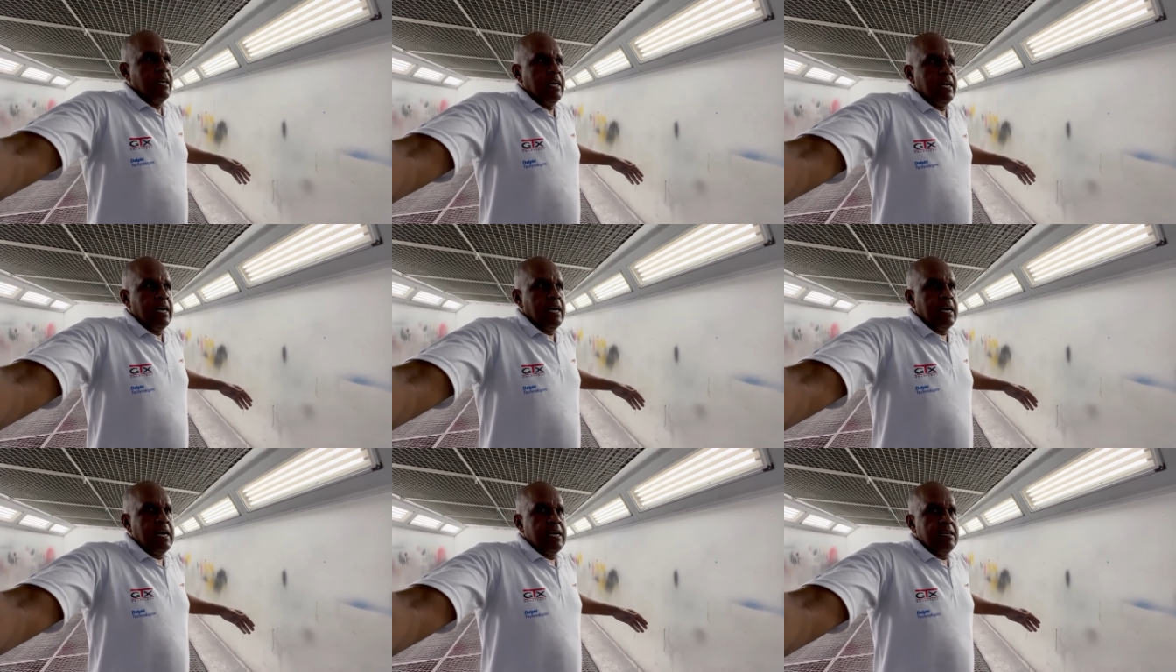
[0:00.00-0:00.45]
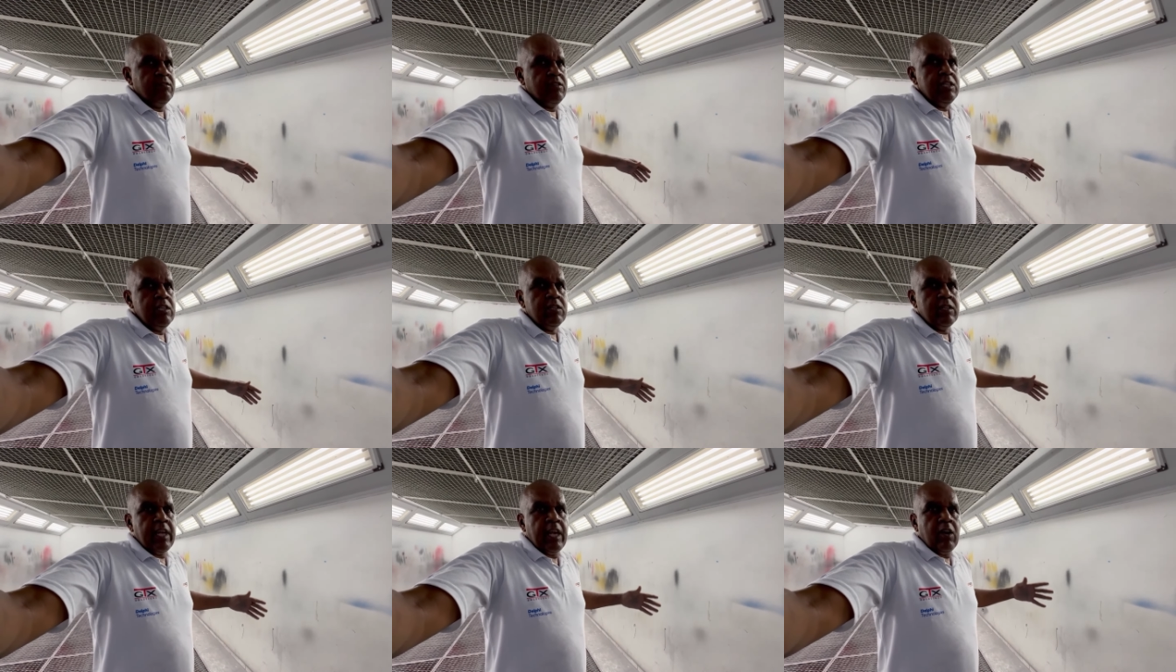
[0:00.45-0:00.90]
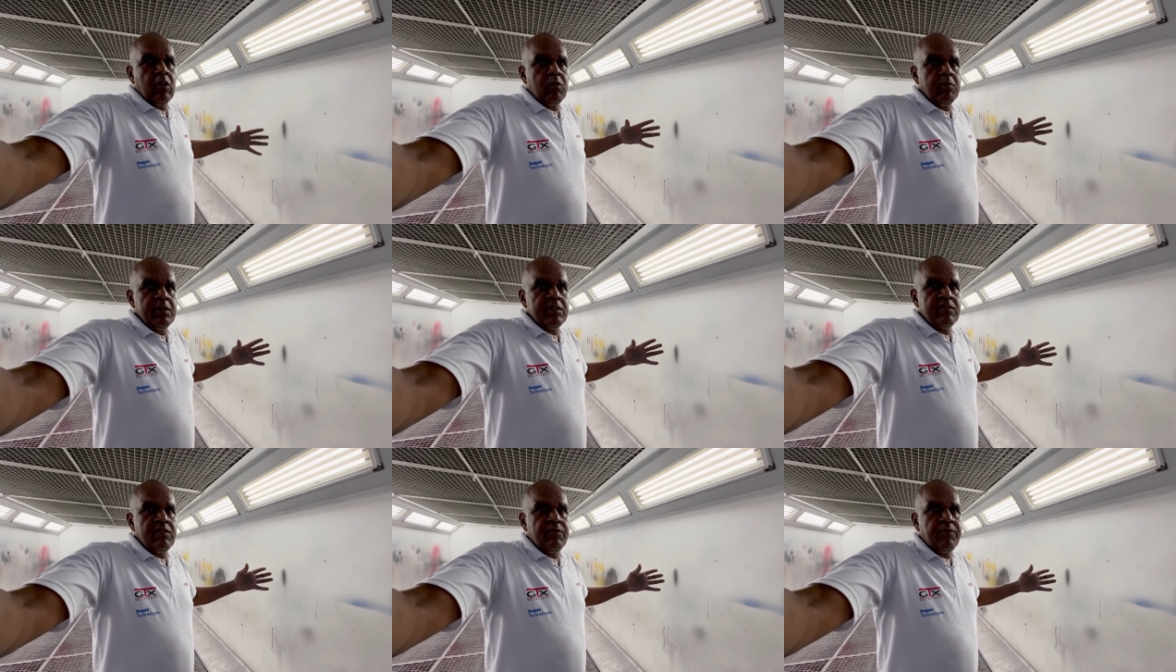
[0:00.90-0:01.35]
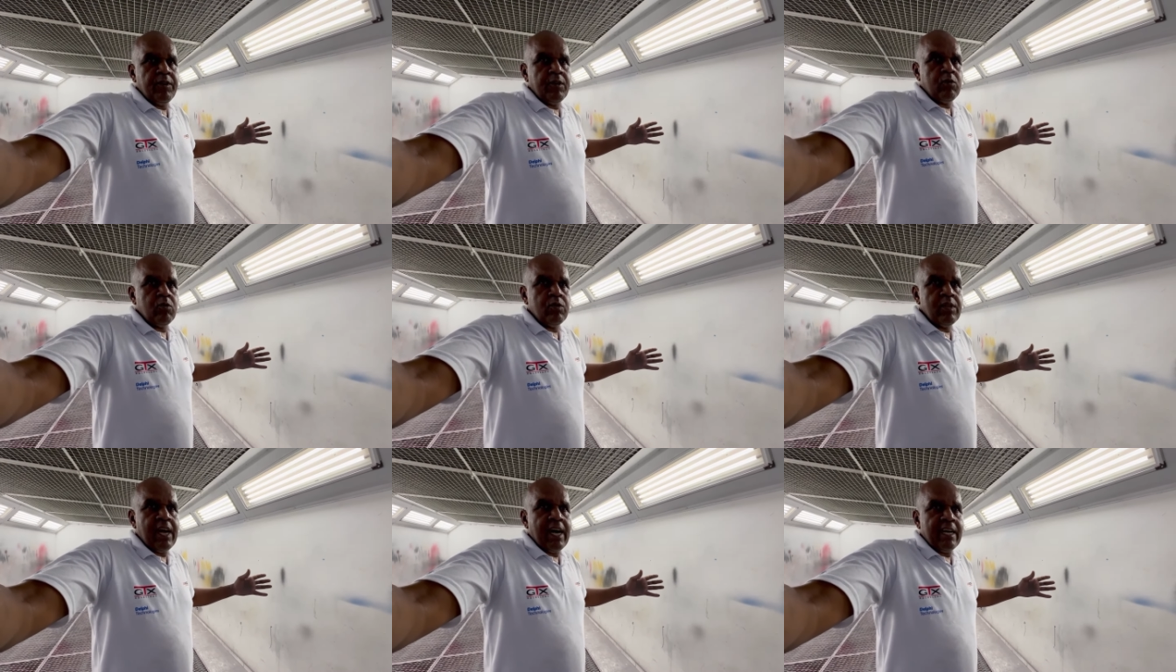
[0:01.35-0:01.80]
A gente tem algumas
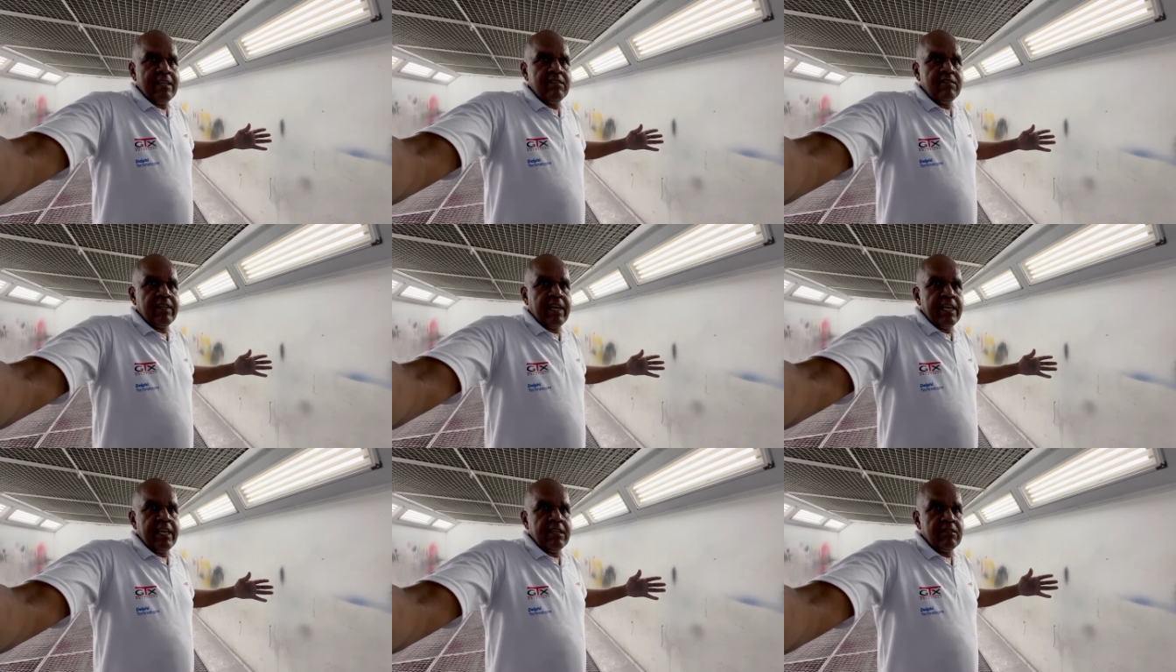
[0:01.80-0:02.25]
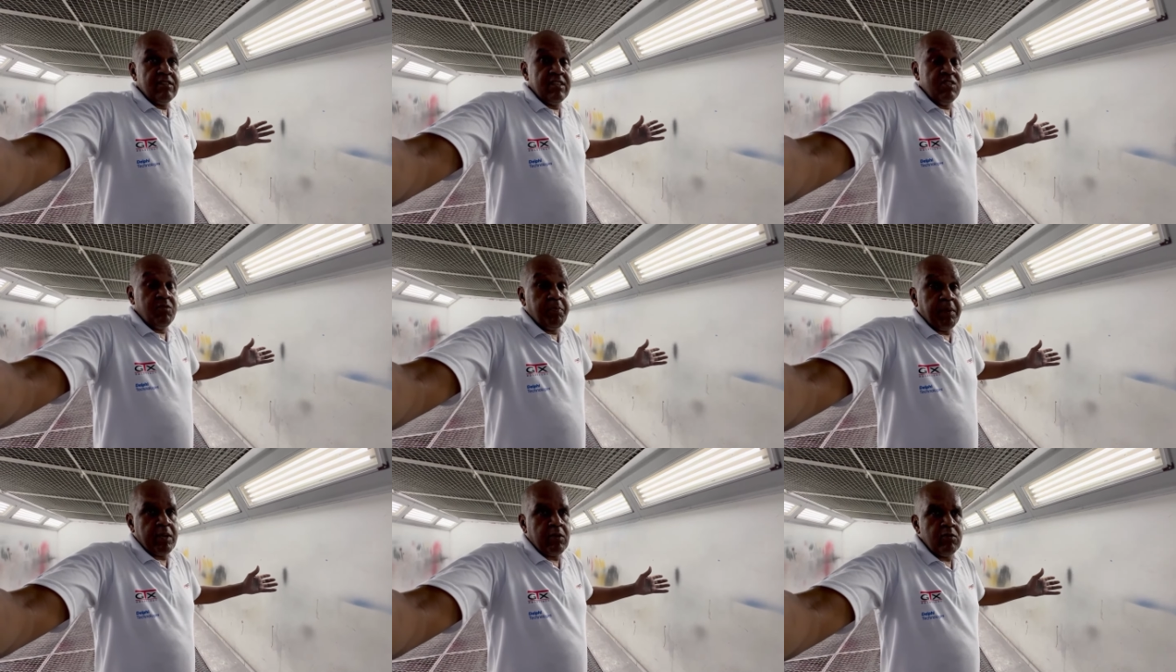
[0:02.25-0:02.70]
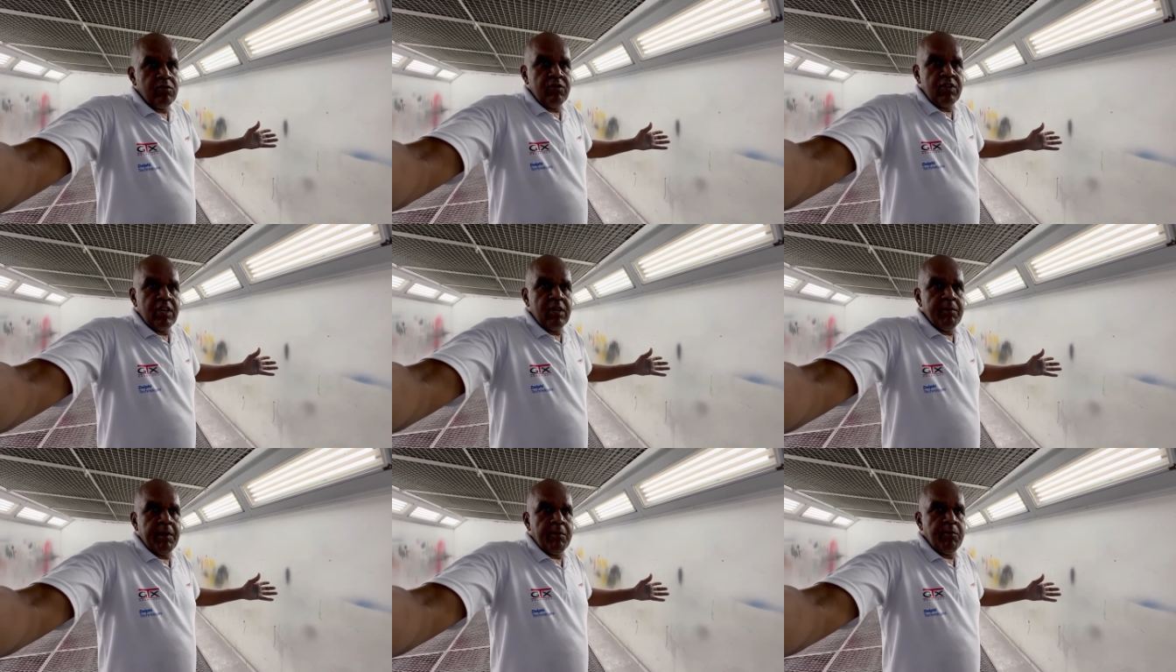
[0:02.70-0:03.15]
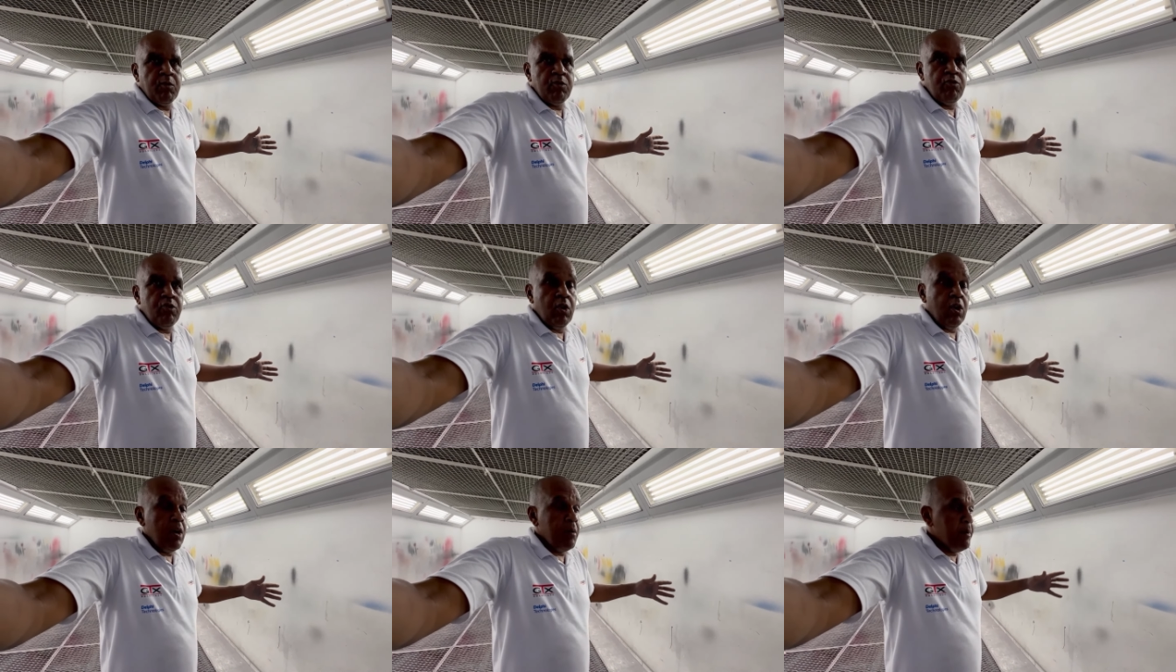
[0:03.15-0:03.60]
dificuldades aí, às vezes, para conseguir uma mão
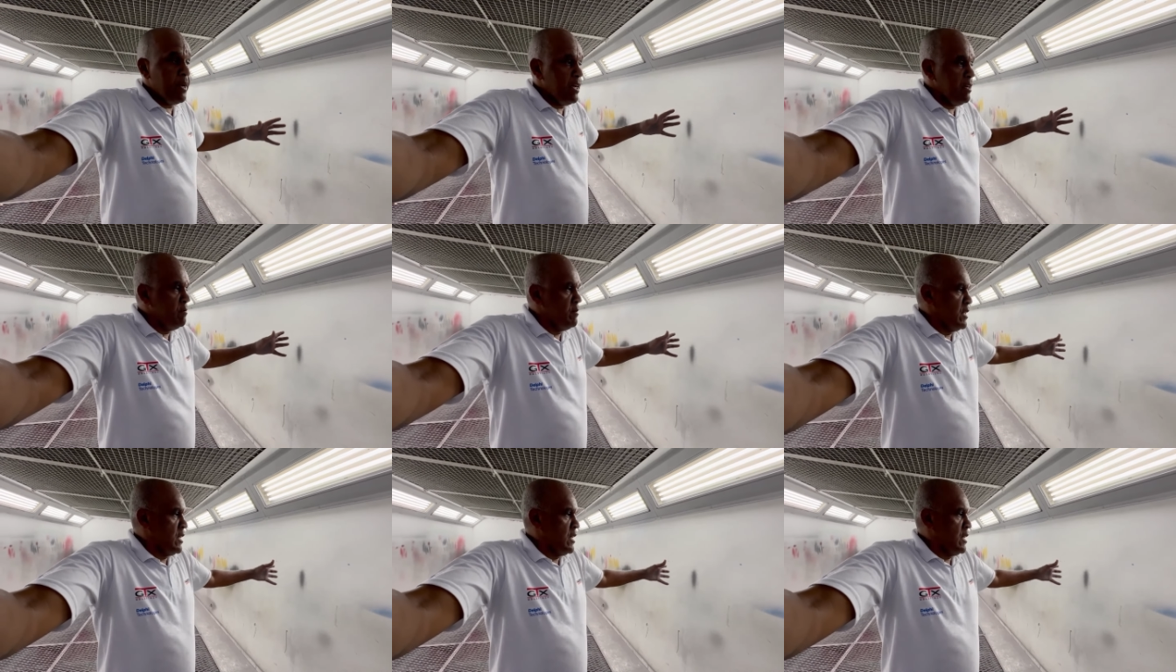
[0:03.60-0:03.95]
de obra,